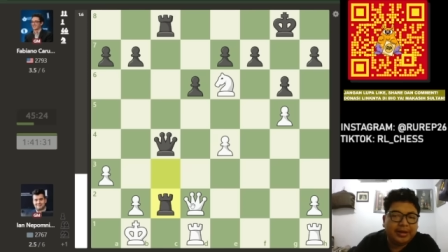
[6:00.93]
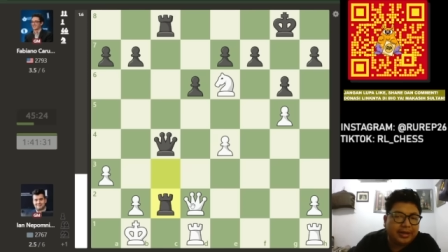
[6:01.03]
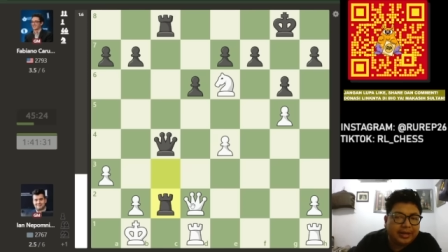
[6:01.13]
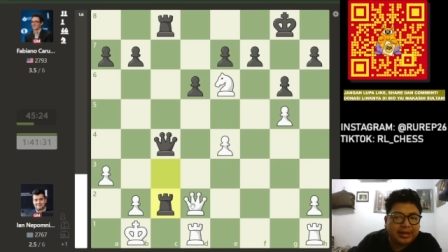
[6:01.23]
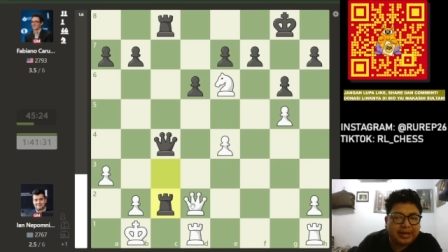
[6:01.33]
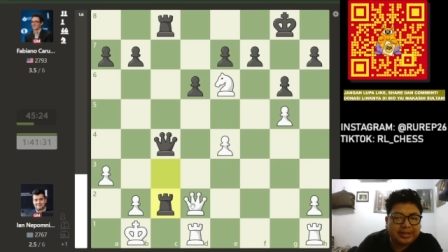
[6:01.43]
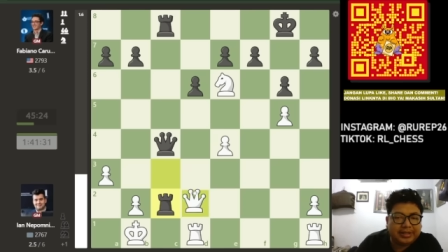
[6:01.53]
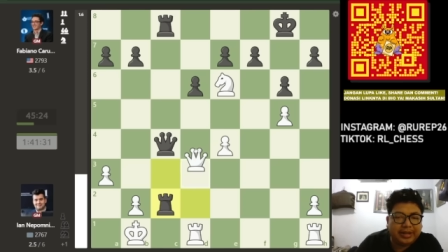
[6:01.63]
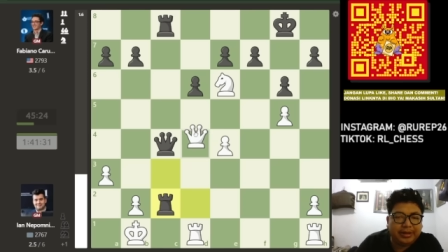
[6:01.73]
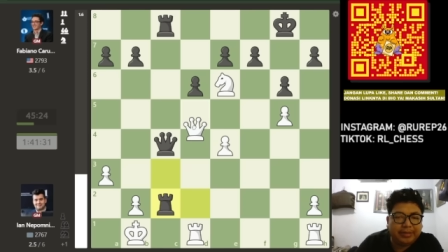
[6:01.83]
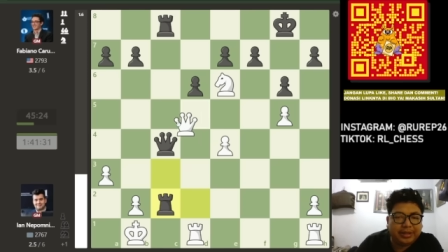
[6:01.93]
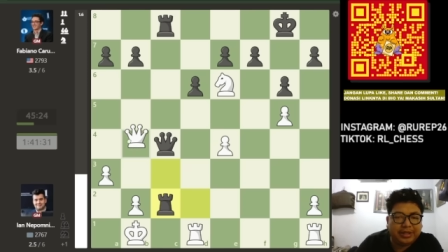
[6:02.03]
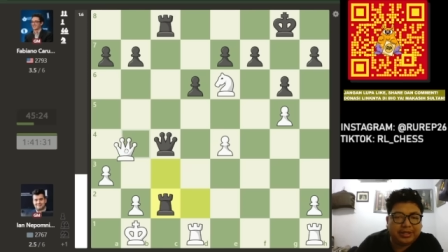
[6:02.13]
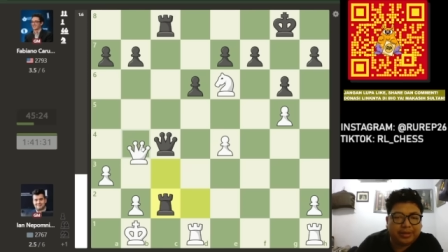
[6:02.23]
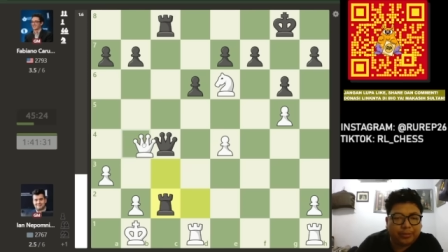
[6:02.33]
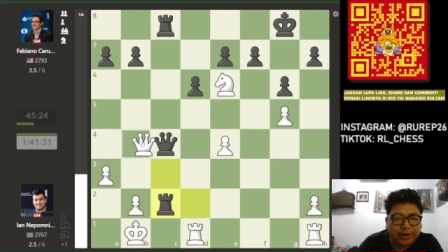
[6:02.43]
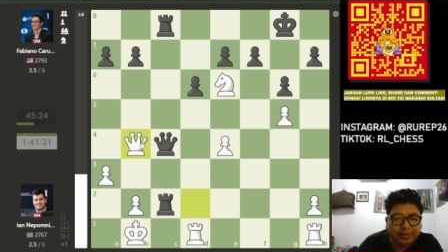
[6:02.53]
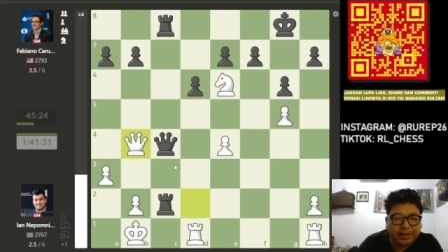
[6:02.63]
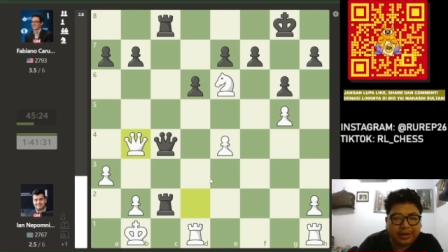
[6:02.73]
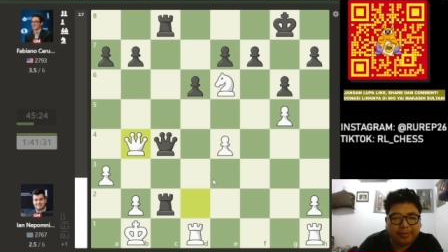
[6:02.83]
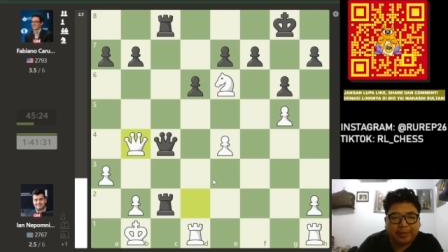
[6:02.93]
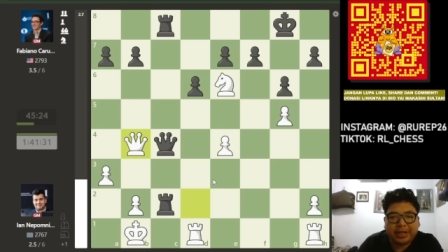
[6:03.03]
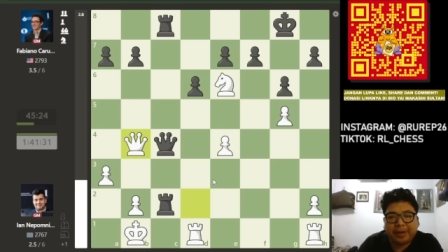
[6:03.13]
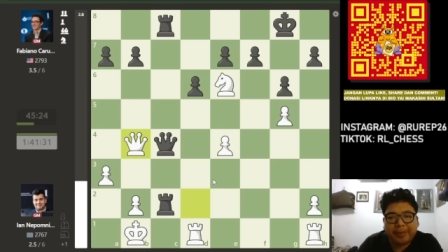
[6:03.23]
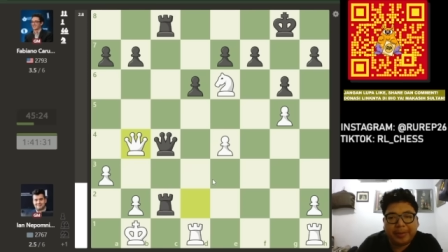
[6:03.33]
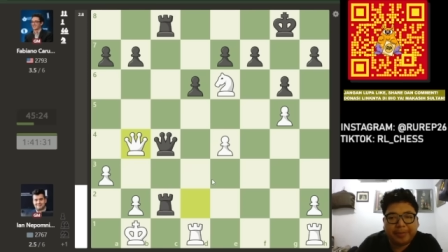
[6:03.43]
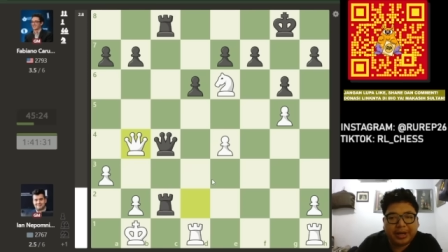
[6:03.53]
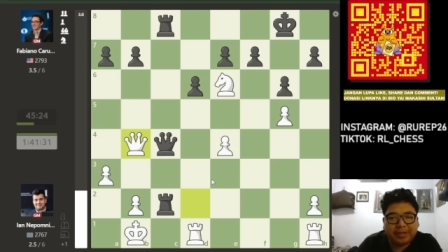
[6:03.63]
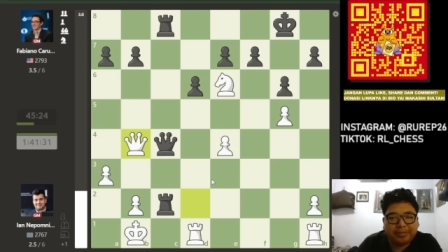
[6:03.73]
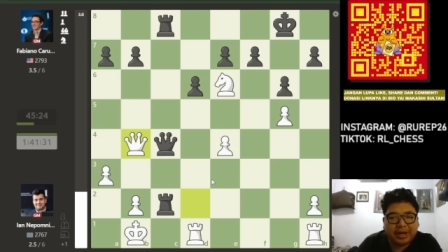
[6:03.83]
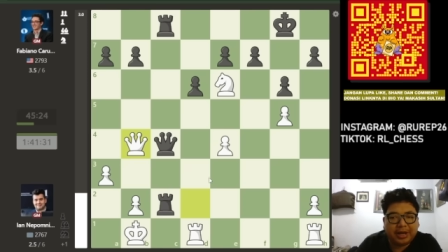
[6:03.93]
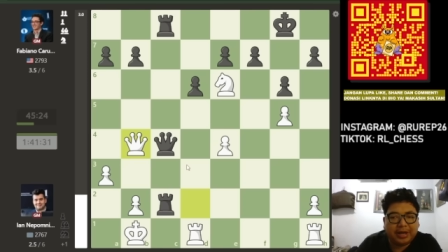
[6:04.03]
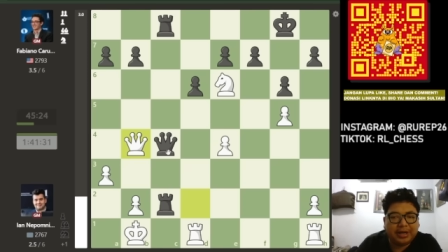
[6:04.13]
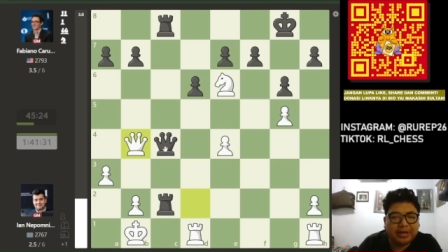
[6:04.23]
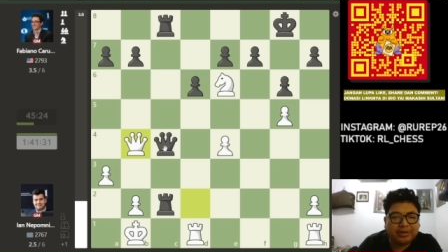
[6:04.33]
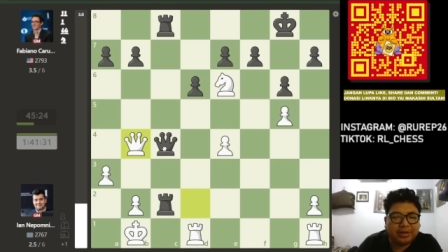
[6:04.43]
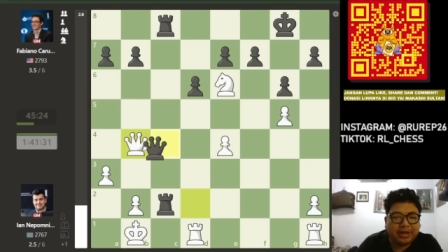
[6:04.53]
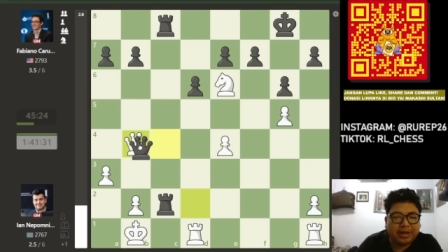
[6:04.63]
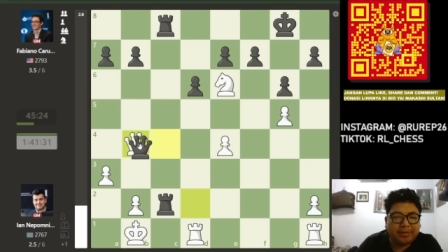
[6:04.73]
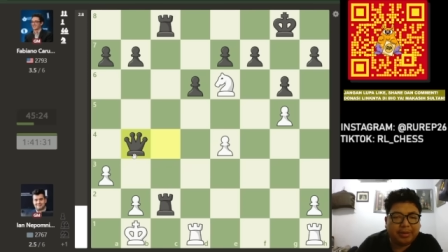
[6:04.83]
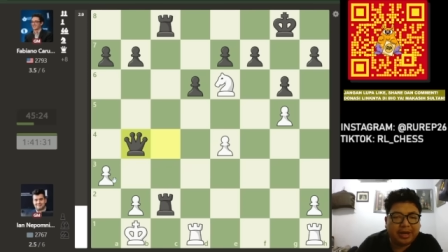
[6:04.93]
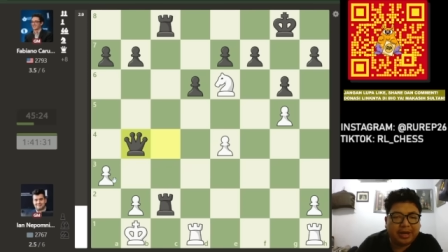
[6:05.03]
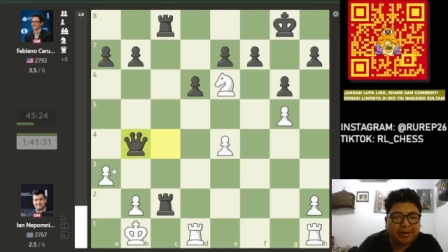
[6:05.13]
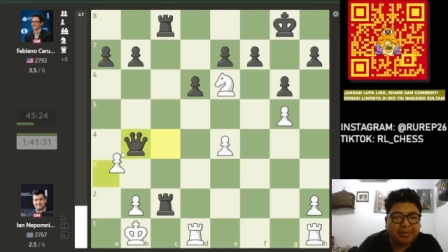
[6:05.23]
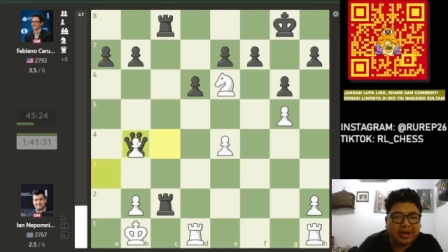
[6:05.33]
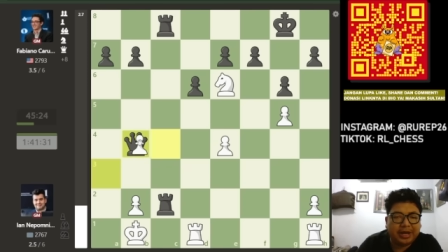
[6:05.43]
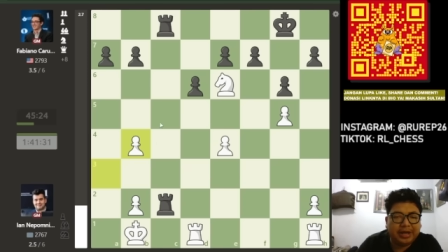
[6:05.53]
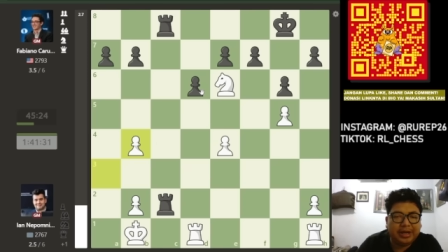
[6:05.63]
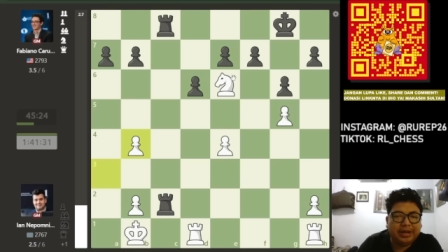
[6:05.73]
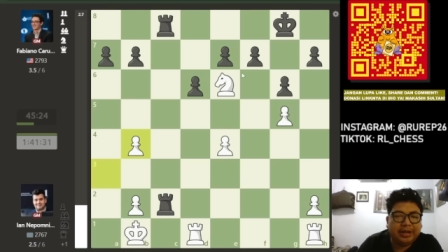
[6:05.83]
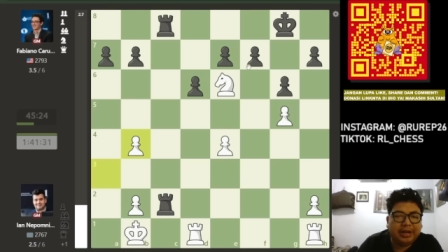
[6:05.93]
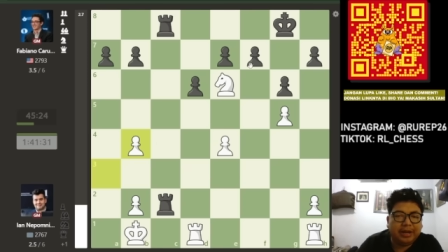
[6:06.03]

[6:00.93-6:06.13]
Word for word: Ya, let's say Menteri somewhere Menteri Petak B4, maka akan dilanjutkan dengan makan, makan, dan dengan